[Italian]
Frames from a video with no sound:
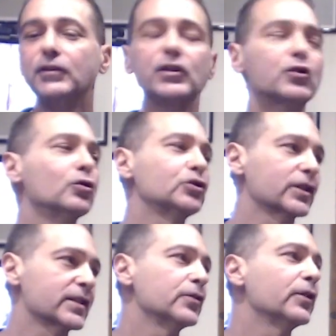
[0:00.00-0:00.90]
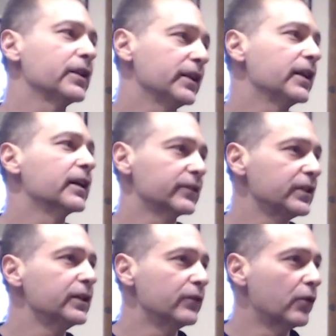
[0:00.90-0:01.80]
dissociazione
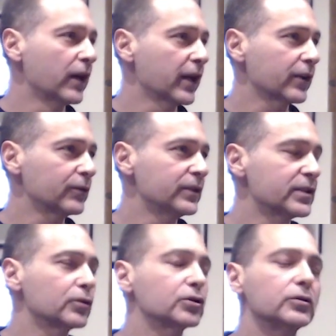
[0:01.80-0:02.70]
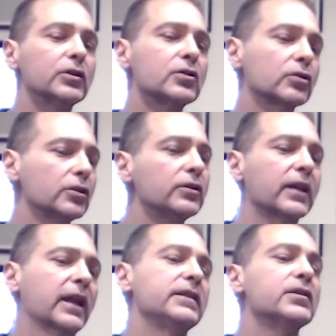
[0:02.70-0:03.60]
negativa, ecco, disso- io
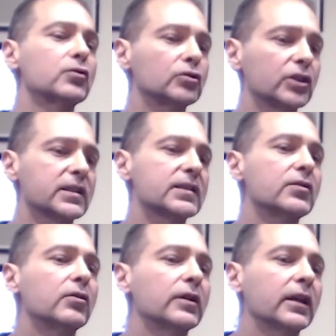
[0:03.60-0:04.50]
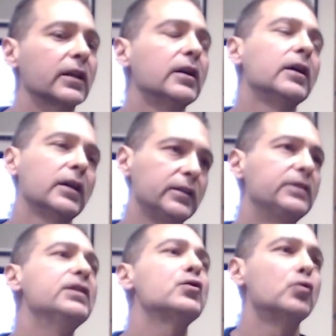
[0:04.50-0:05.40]
direi dissociazione
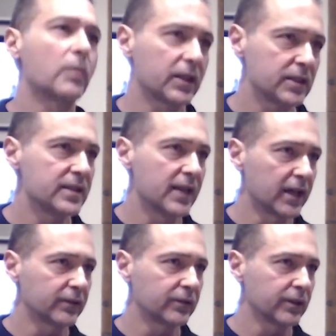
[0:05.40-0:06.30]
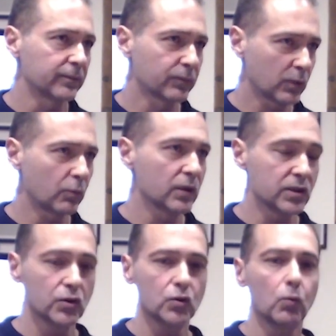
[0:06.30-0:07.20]
disumanizzante, in
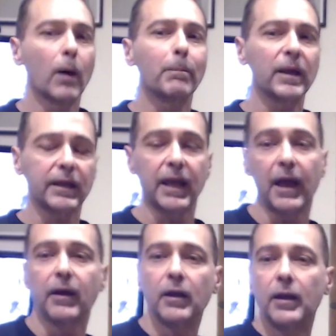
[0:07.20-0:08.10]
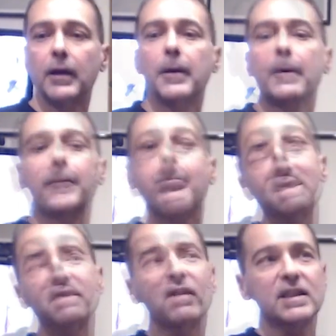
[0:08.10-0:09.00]
questo senso qua. Perché? Perché
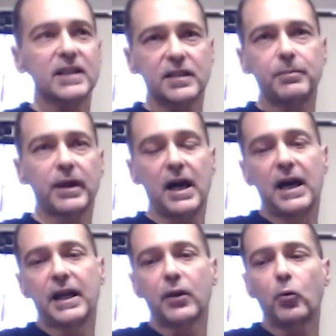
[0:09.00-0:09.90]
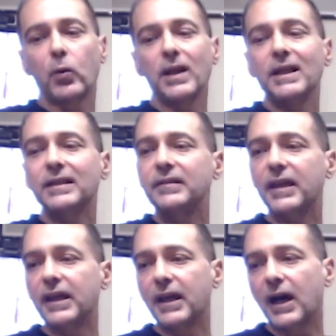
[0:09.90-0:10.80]
si va a esasperare
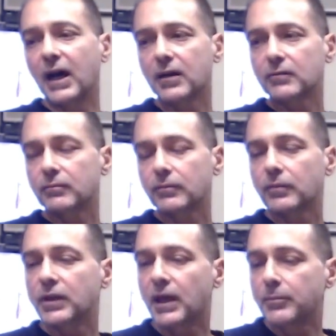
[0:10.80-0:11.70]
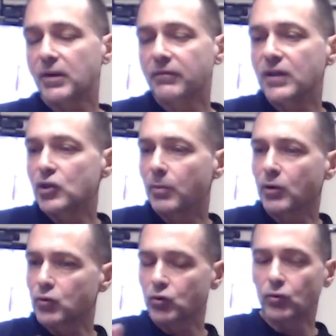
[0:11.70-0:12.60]
quell'idea, che a mio avviso, ma
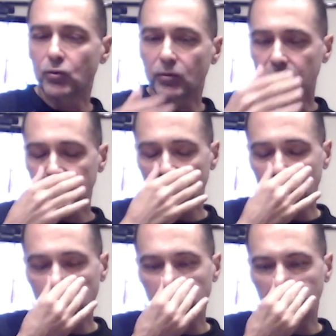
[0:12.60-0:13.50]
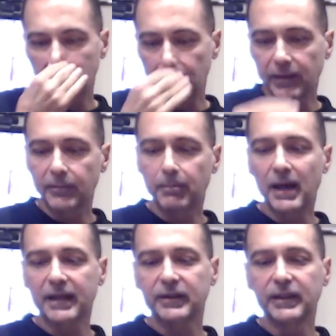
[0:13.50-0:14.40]
non solo mia ovviamente,
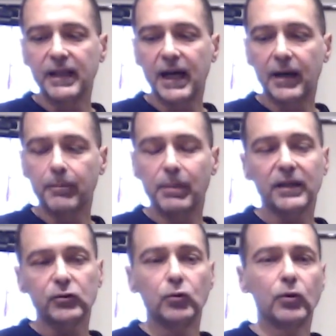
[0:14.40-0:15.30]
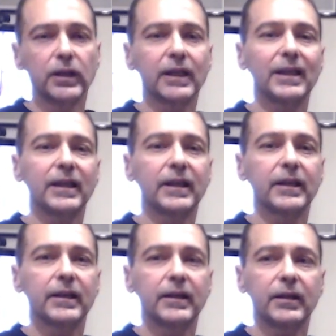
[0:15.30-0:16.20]
parte da Platone che
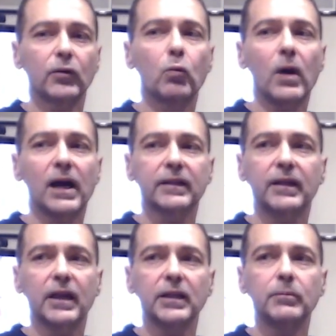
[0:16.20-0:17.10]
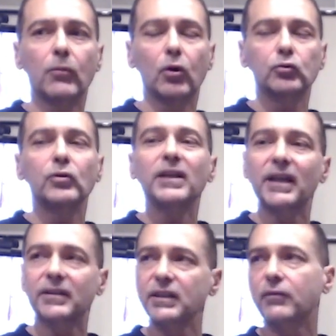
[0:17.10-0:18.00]
guarda in modo
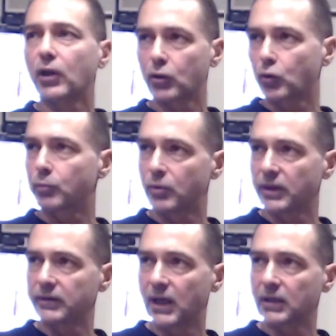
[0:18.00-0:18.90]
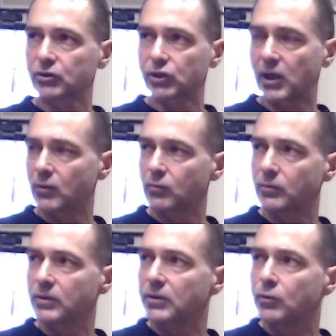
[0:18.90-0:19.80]
negativo alla corporalità, cioè
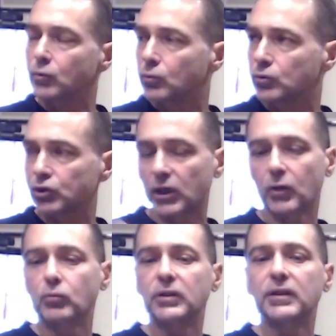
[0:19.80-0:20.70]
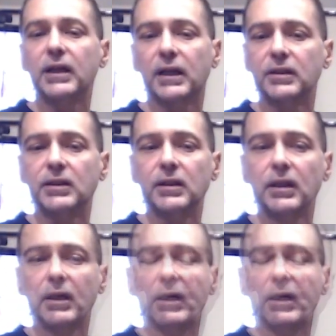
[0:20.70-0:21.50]
nuce un'idea di